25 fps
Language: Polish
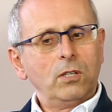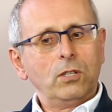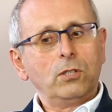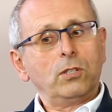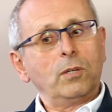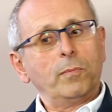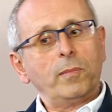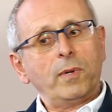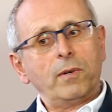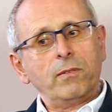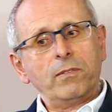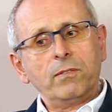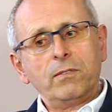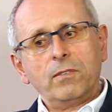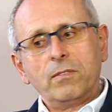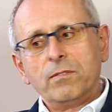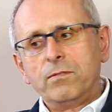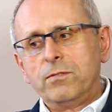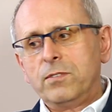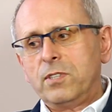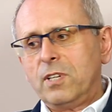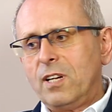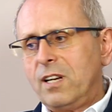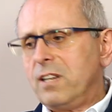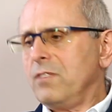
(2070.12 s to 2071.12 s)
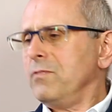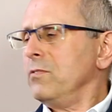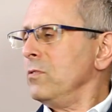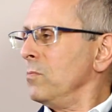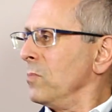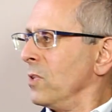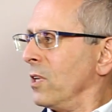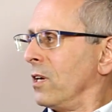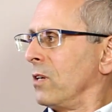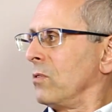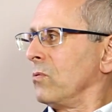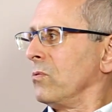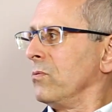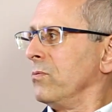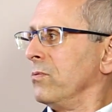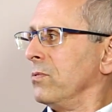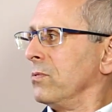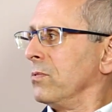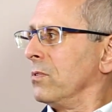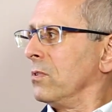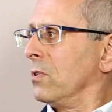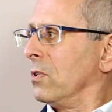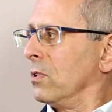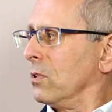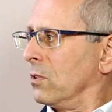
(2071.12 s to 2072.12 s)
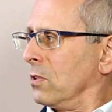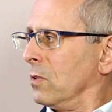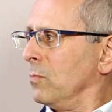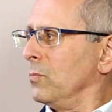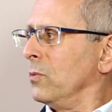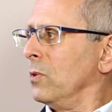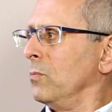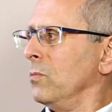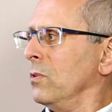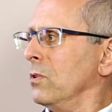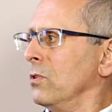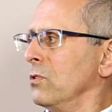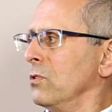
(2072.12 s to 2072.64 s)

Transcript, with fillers: I to ma wiele wymiarów, ogromną